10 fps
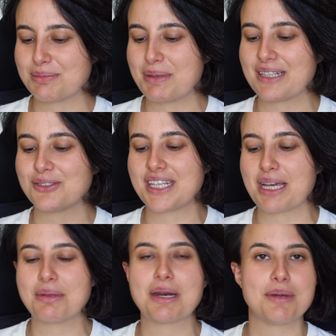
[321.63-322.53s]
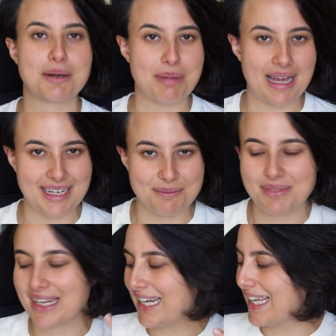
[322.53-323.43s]
sperando di capire per
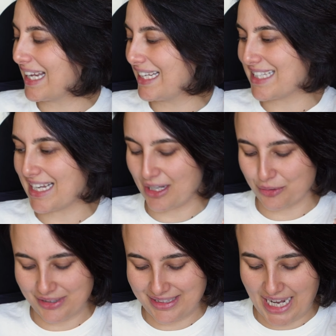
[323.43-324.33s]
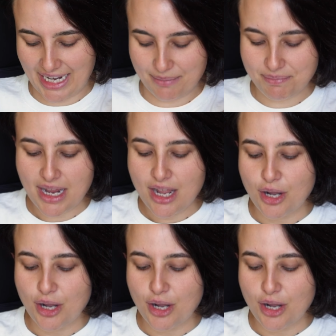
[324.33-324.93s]
bene l'inglese che contiene.